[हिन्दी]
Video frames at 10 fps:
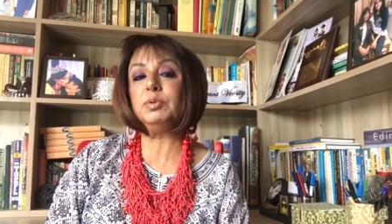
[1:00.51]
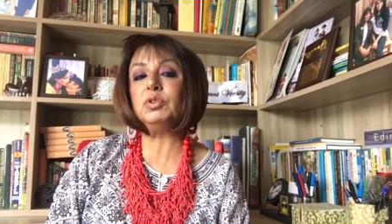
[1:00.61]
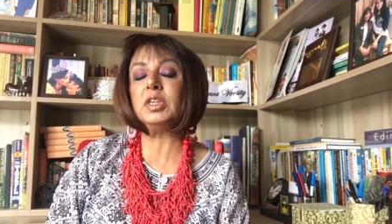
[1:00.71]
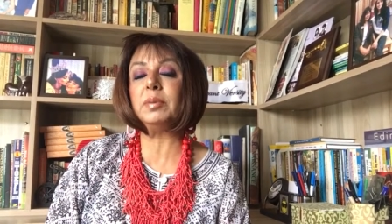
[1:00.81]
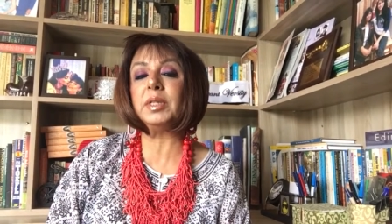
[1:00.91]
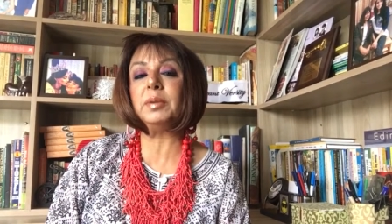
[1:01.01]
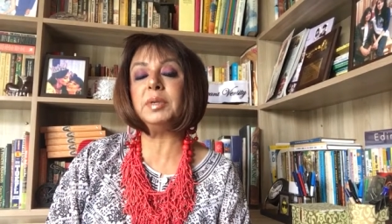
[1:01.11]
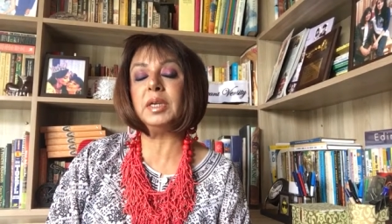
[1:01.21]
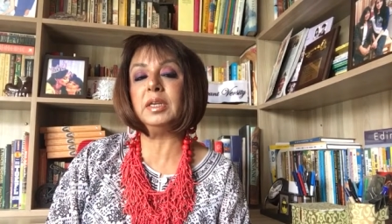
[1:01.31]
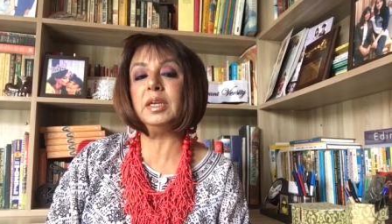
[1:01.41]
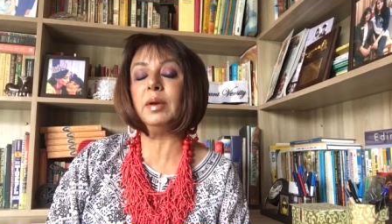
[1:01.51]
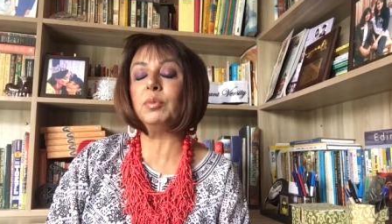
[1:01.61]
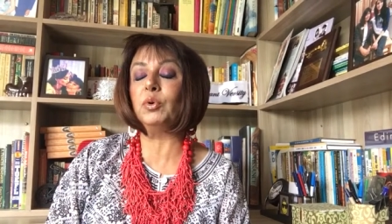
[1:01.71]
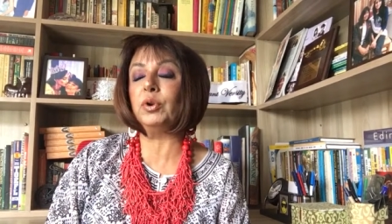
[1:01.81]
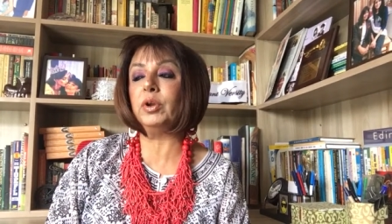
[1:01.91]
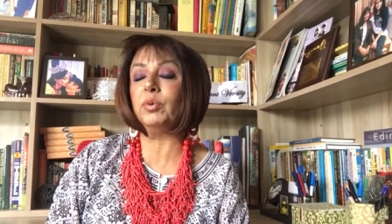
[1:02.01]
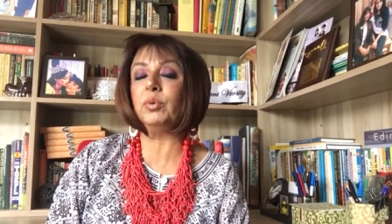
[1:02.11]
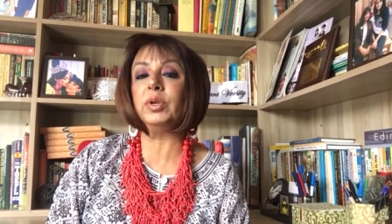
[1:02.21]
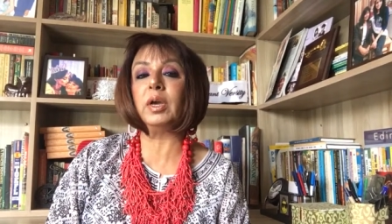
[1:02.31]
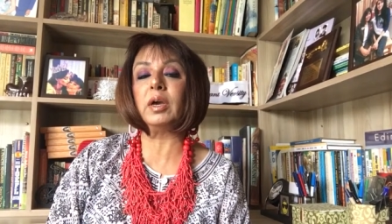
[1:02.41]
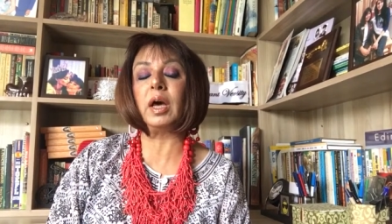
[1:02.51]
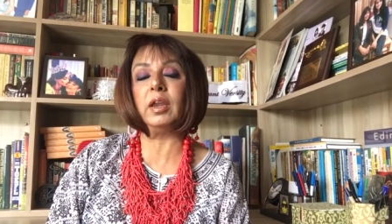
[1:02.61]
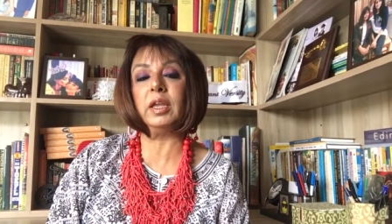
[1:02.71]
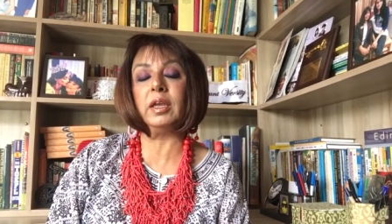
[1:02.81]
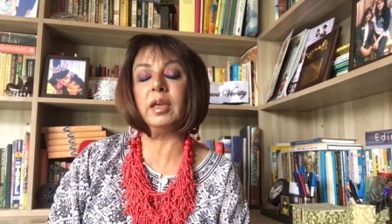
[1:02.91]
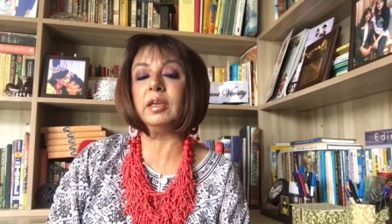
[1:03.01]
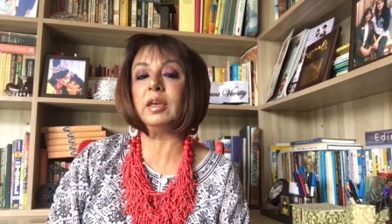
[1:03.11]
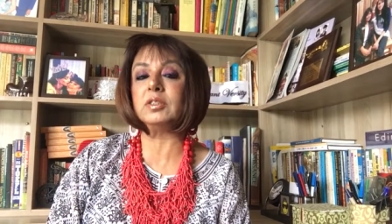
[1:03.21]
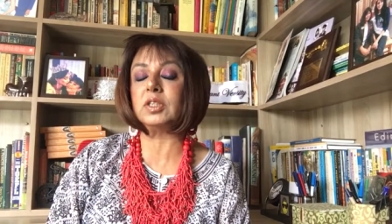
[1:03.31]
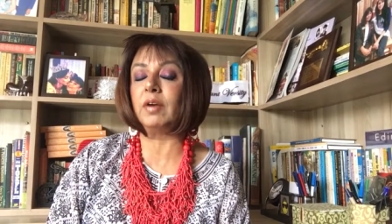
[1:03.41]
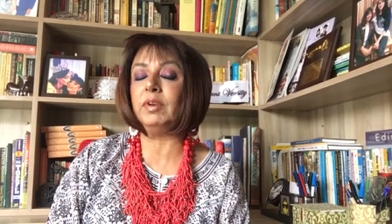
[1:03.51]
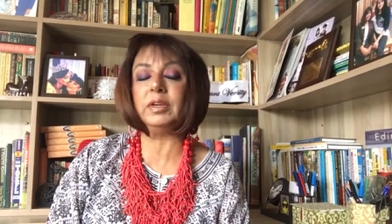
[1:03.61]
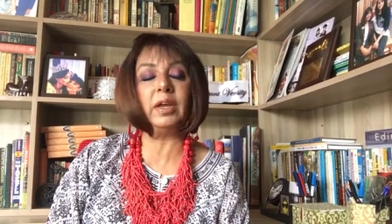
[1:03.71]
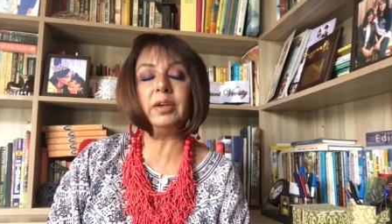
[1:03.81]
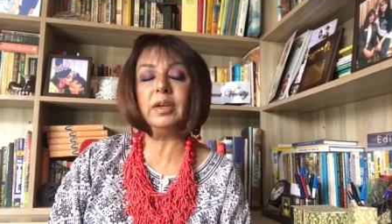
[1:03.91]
ब्यूटी का मतलब ये नहीं आप गोरे हों या काले हैं या सामने ना